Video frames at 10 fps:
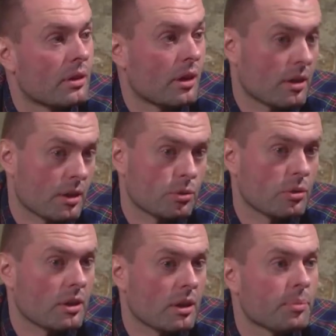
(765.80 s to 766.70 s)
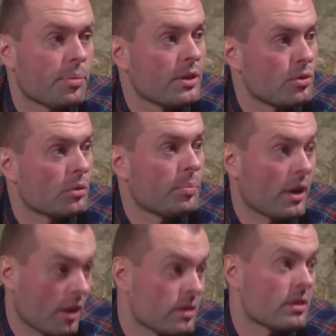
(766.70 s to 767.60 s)
А как только пройдет
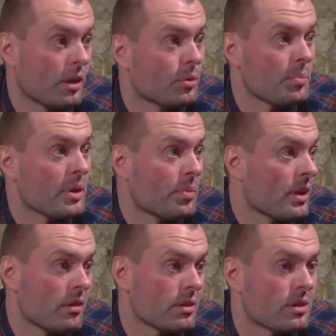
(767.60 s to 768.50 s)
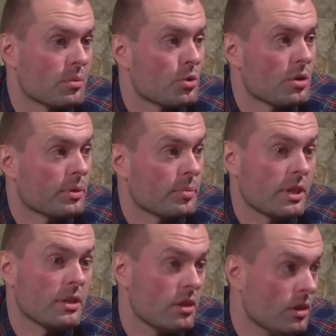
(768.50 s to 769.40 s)
показ, да, он опять появится. И можно
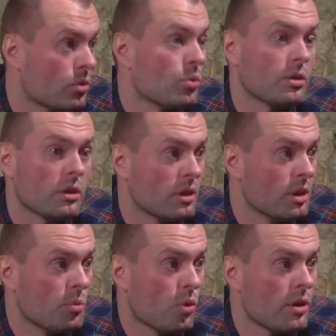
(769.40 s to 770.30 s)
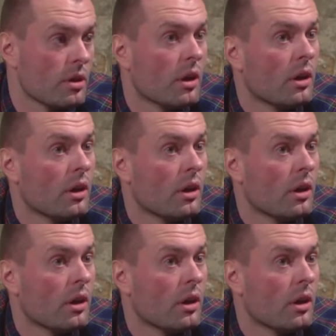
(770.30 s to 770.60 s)
посмотреть и Тонин, и мой.